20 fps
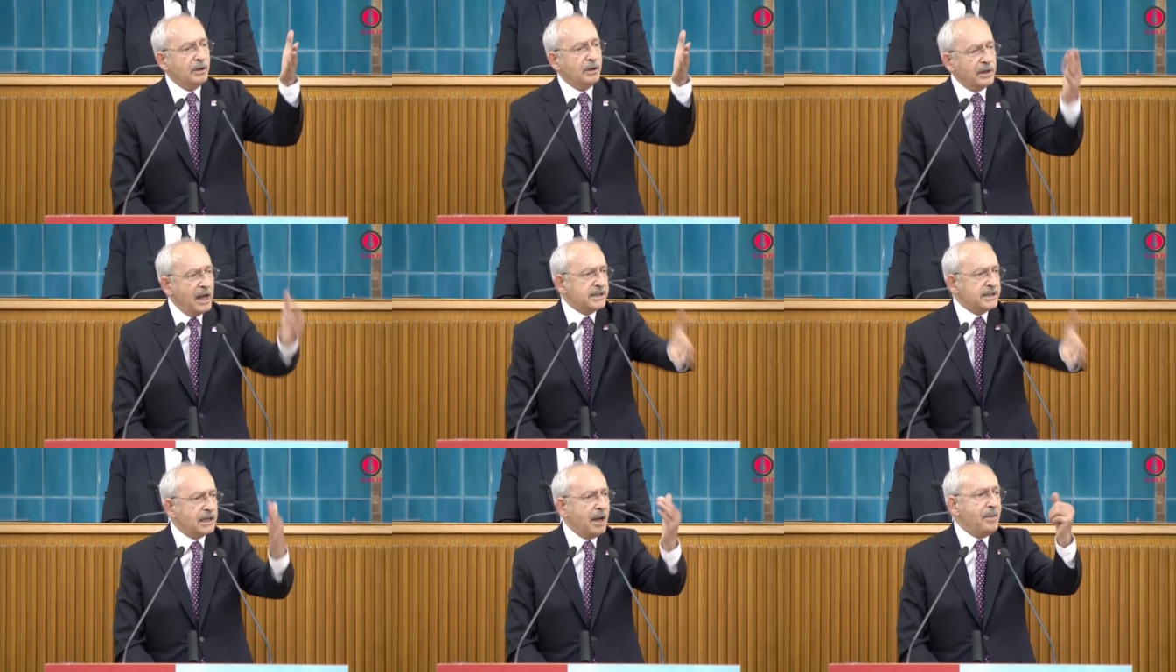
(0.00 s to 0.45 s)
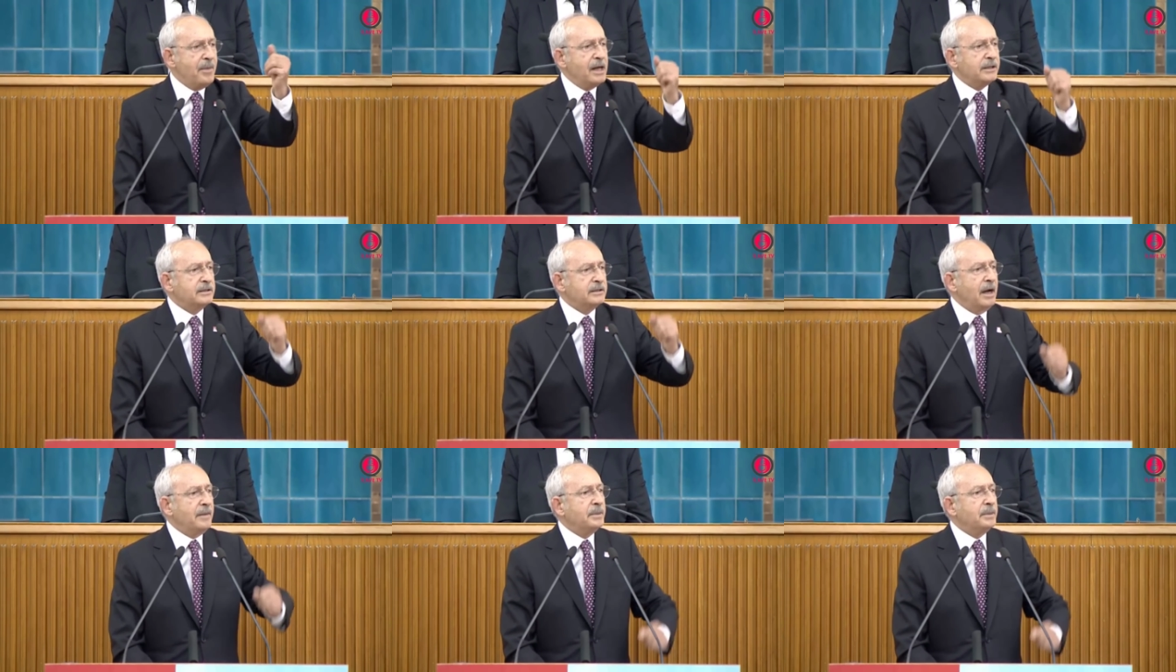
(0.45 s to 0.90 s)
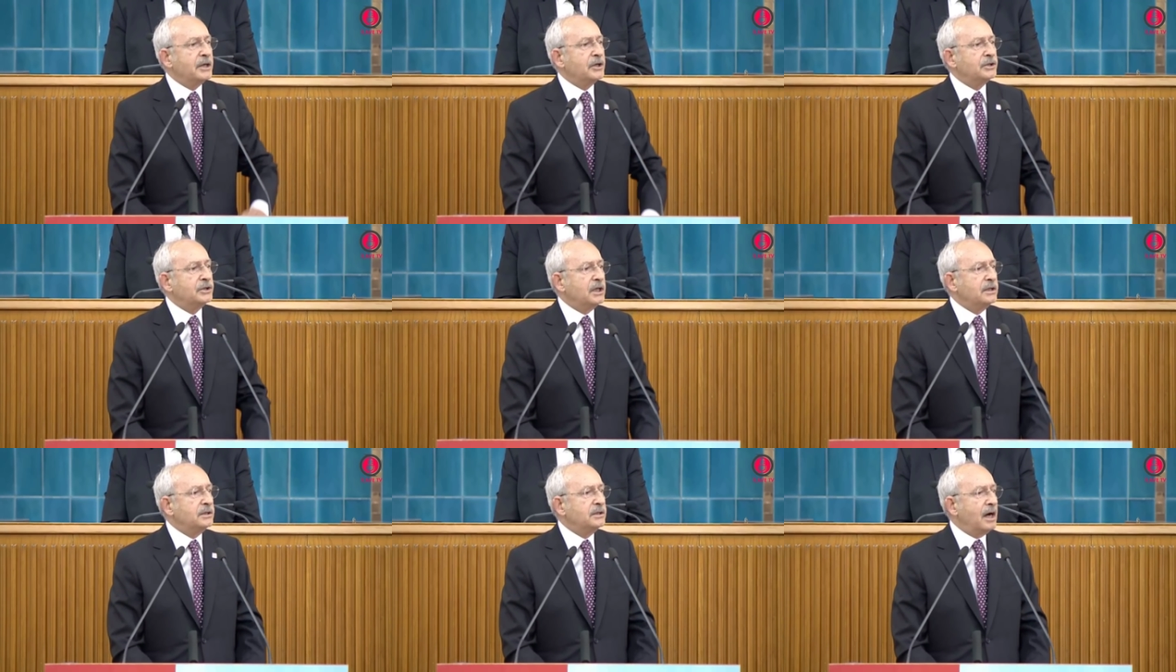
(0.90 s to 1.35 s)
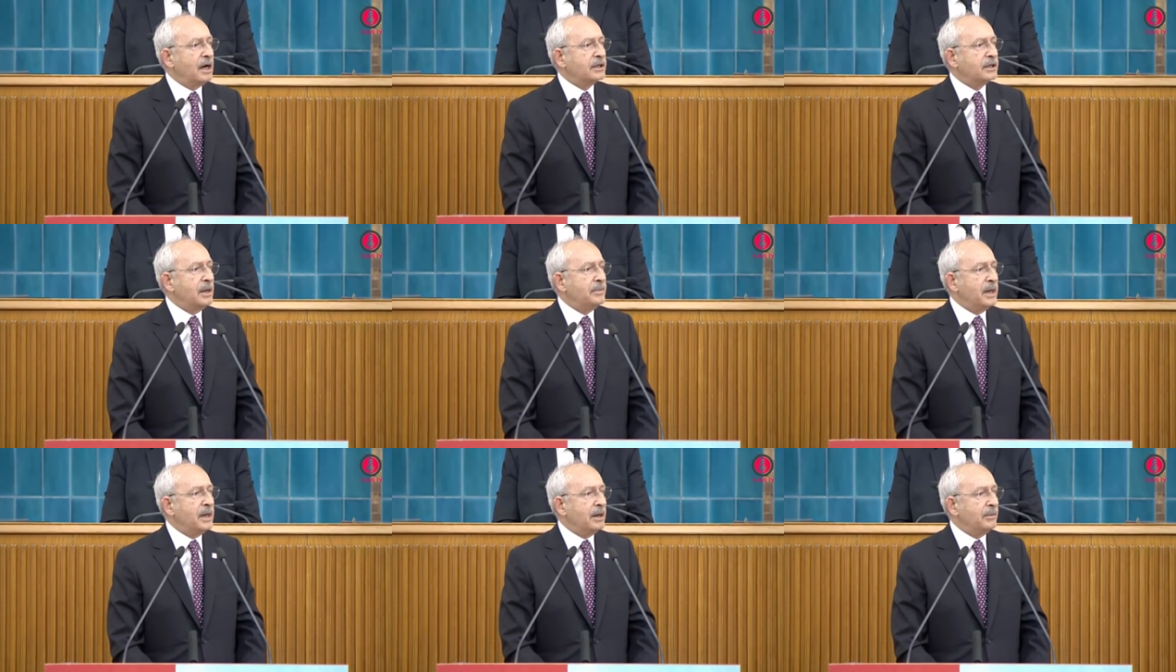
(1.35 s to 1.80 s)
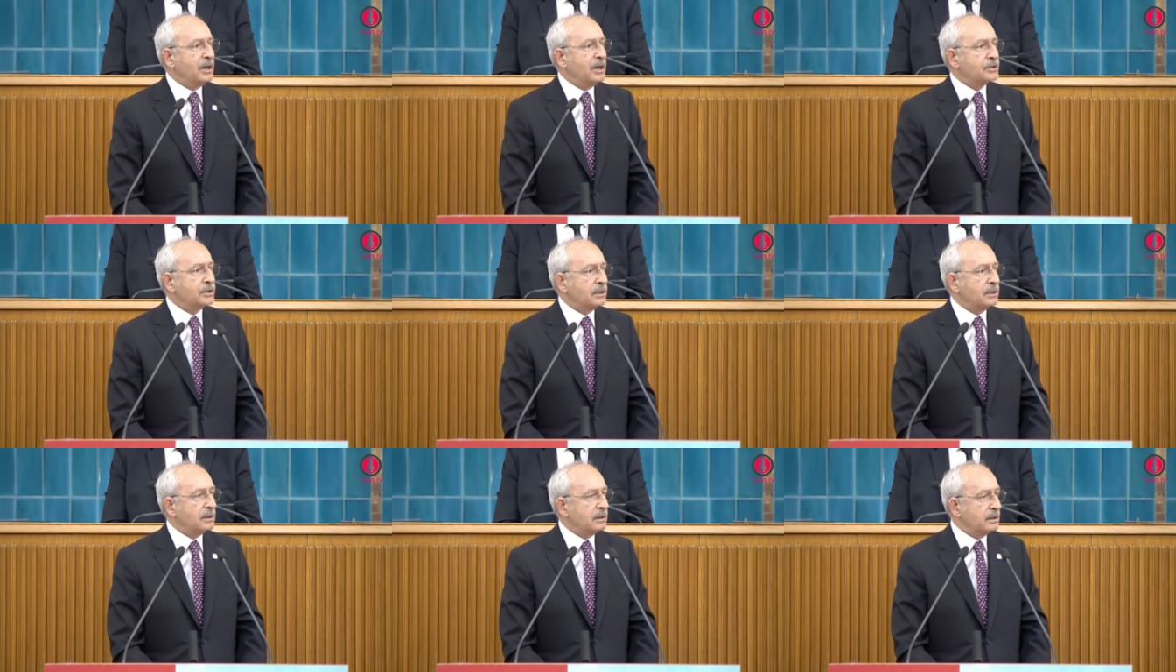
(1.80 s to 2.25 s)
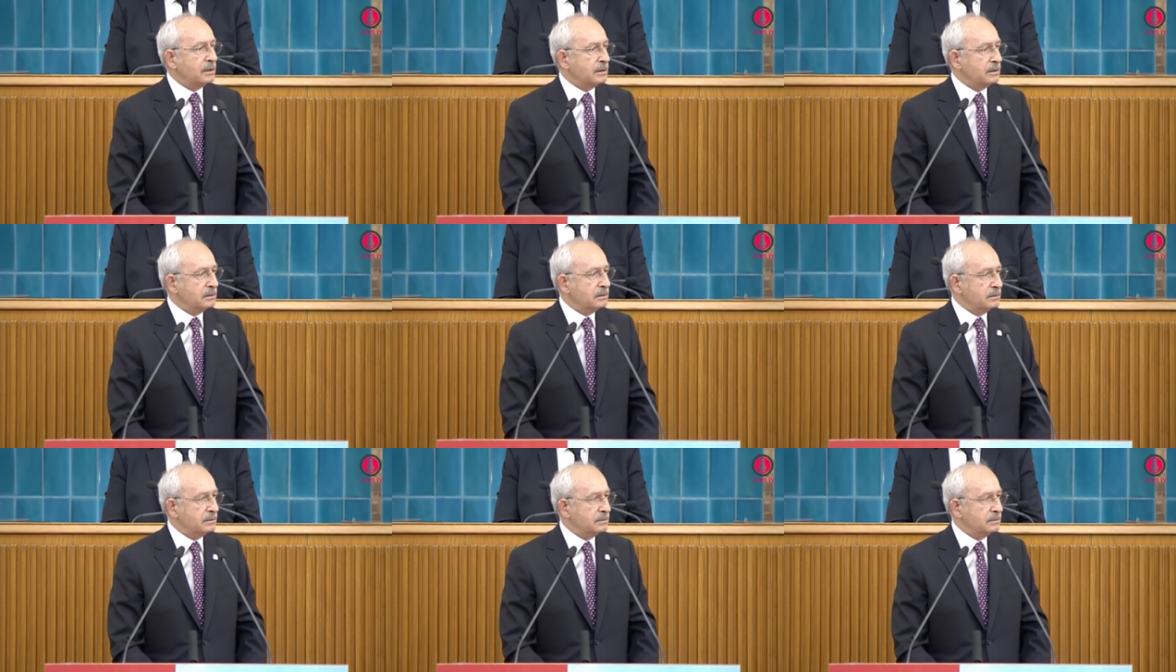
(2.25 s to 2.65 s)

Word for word: ne zamandan beri dindar demeye başladılar?